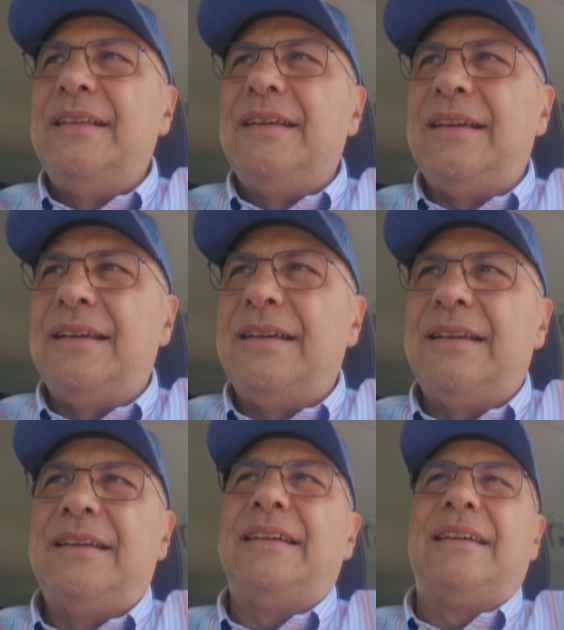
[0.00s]

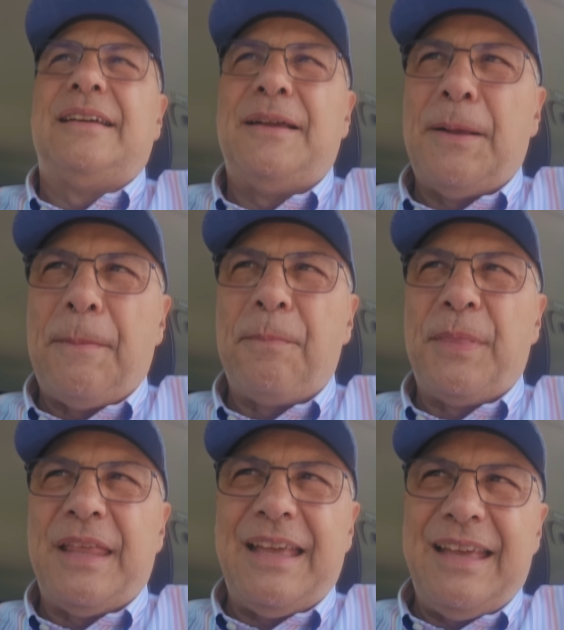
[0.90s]

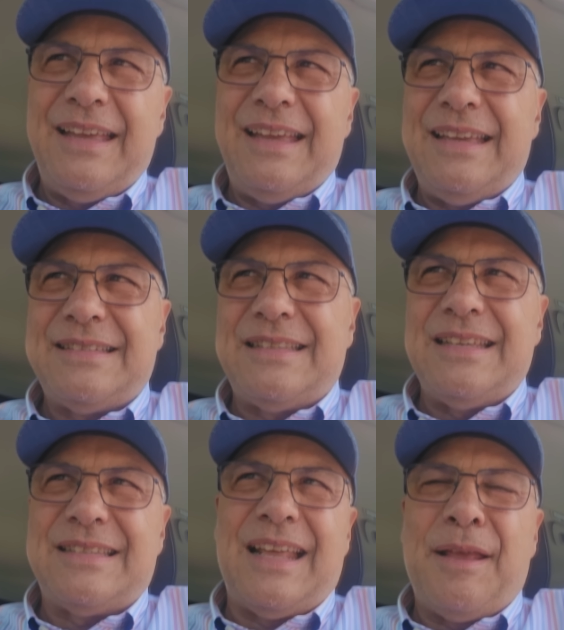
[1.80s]
eh,
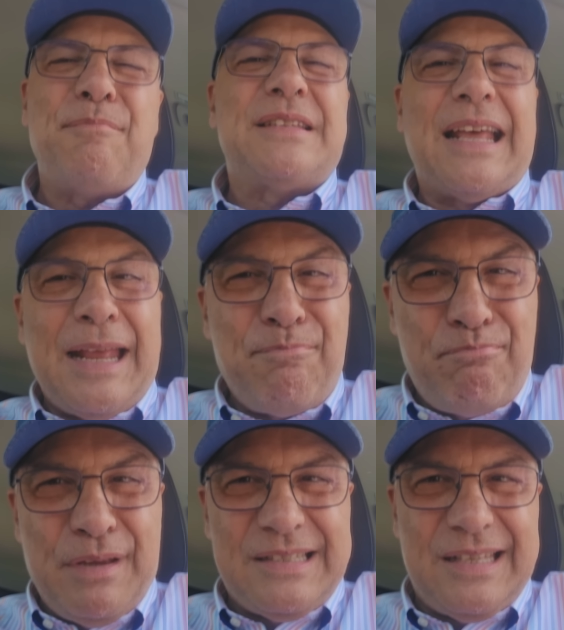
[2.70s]
sti- sareb-
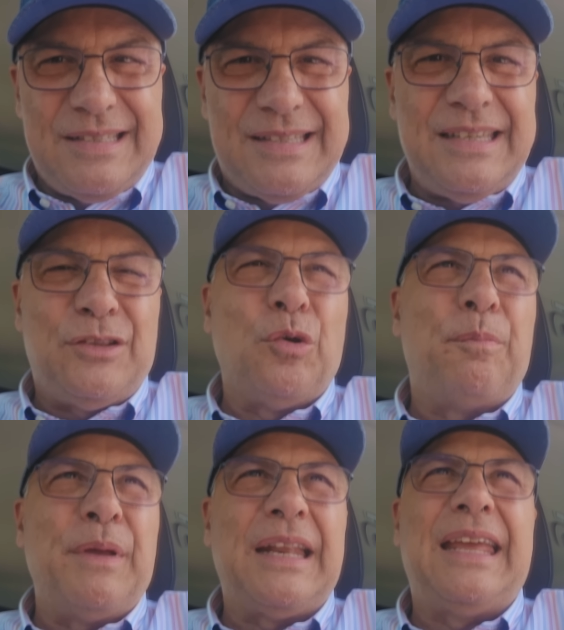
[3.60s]
sarebbe stizzito
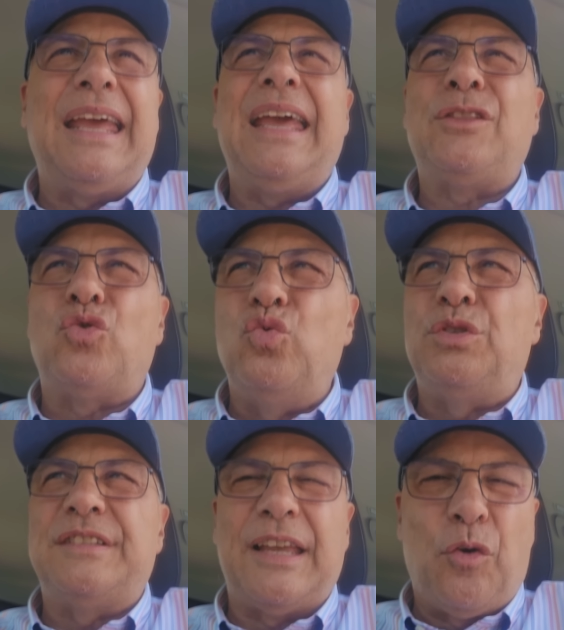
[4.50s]
perché tu
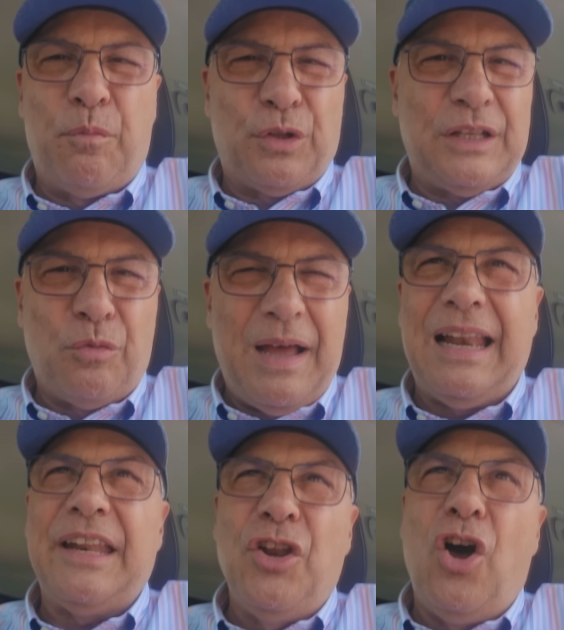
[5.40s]
ti sei comportato
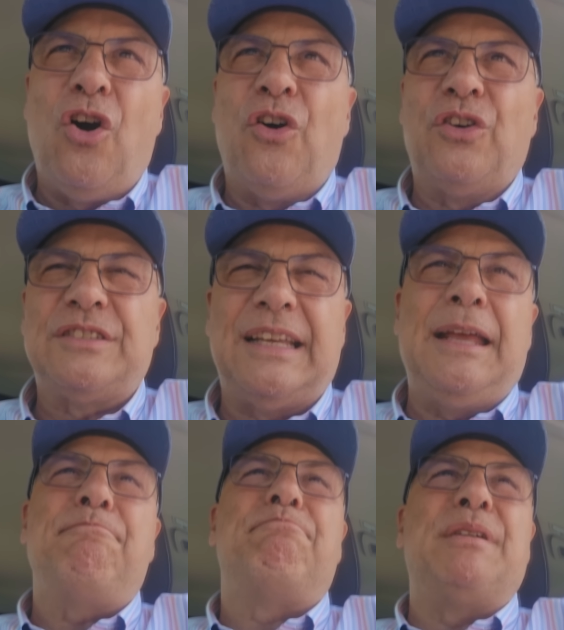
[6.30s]
male. No,
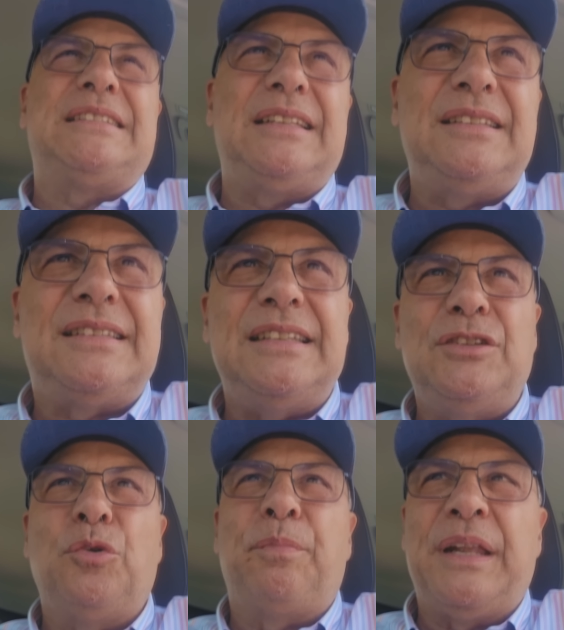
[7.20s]
sarebbe
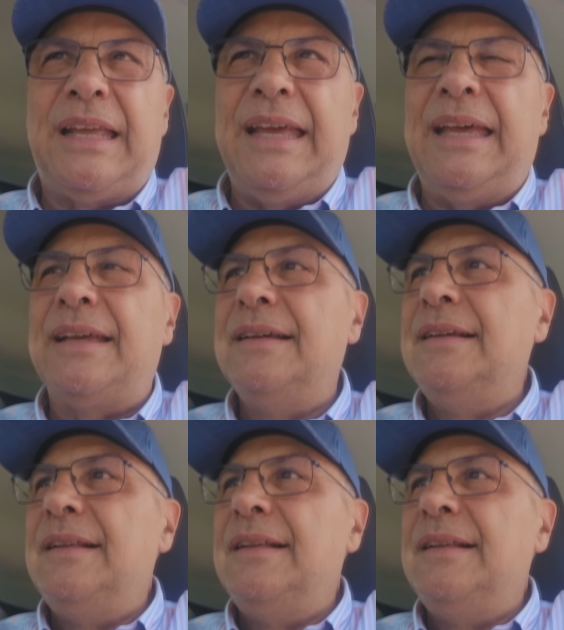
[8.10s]
stizzito perché